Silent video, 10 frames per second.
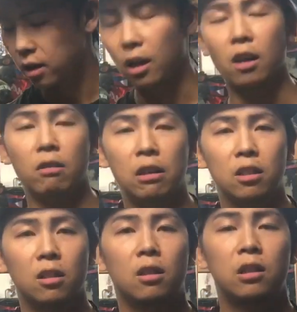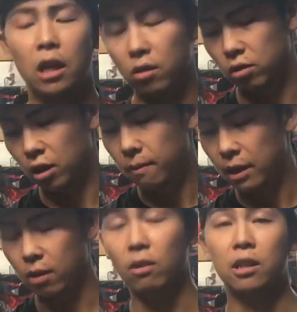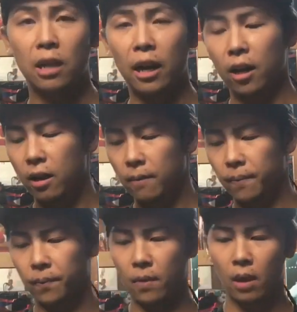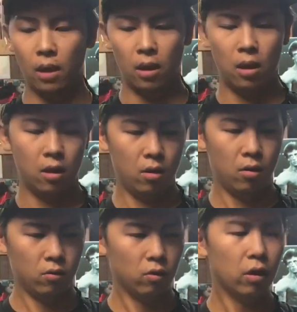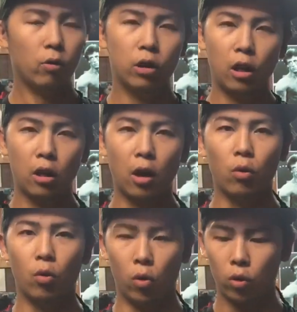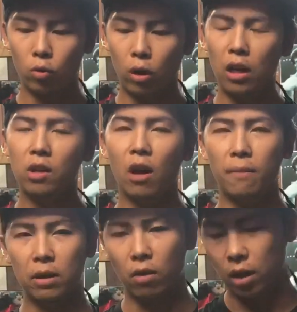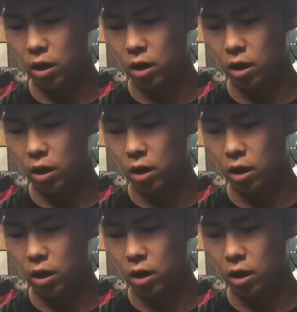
になった方チェックしてみてください本当にねこれで、ね、結構トレーニング幅と